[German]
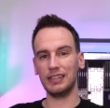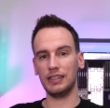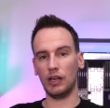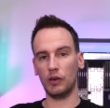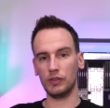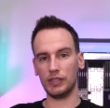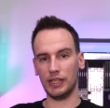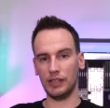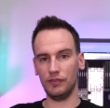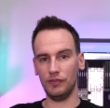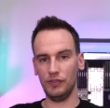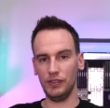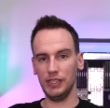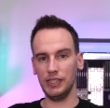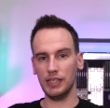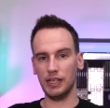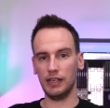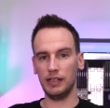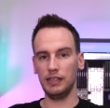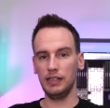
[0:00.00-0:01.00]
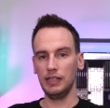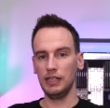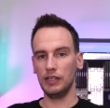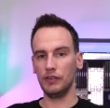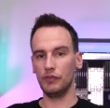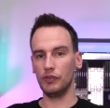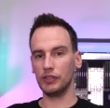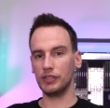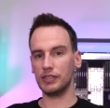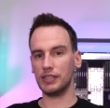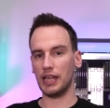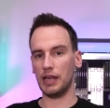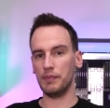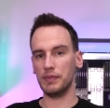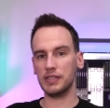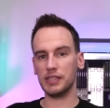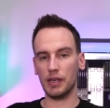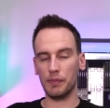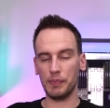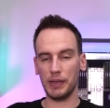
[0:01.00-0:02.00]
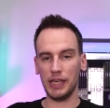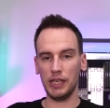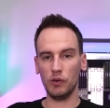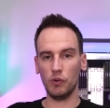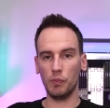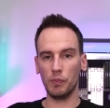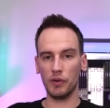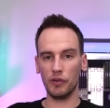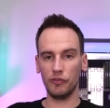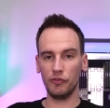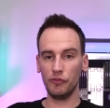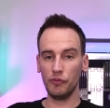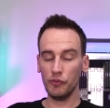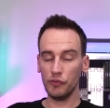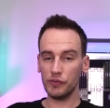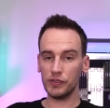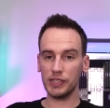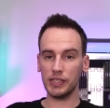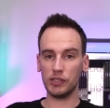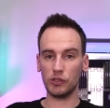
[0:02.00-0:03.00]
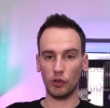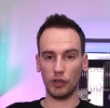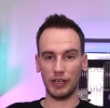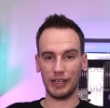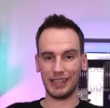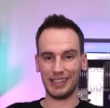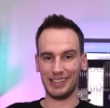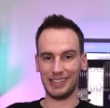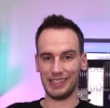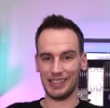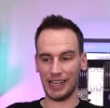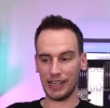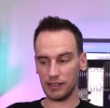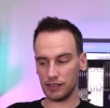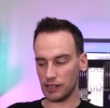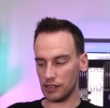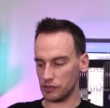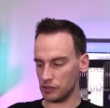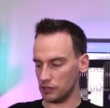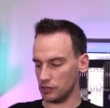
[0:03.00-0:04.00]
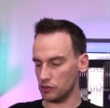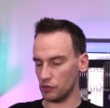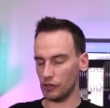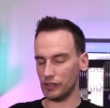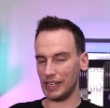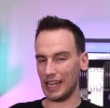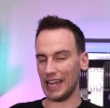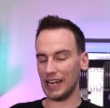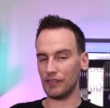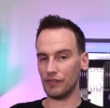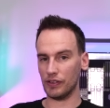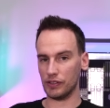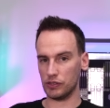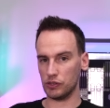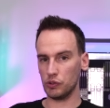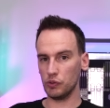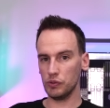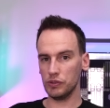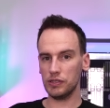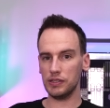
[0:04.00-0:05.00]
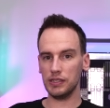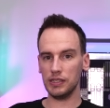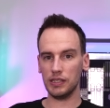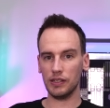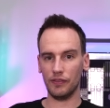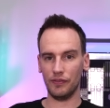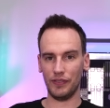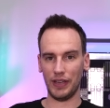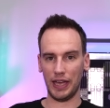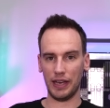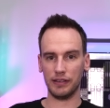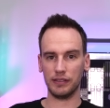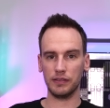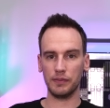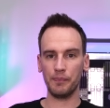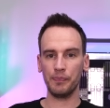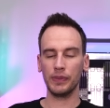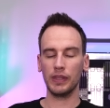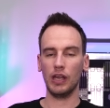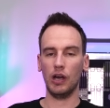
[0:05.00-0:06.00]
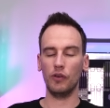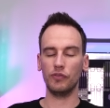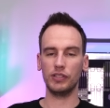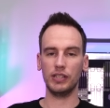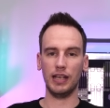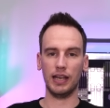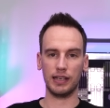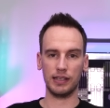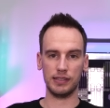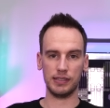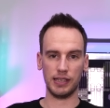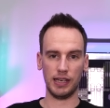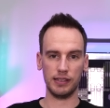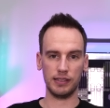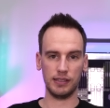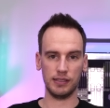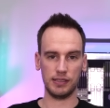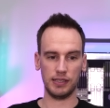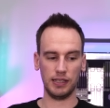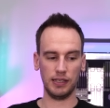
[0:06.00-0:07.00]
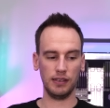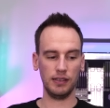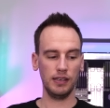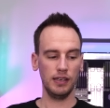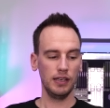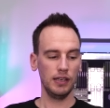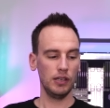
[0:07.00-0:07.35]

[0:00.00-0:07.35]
Laut Nvidia wird der MSRP um 50 Dollar gesenkt, also die sollte etwas günstiger werden, auf die lange Zeit gesehen.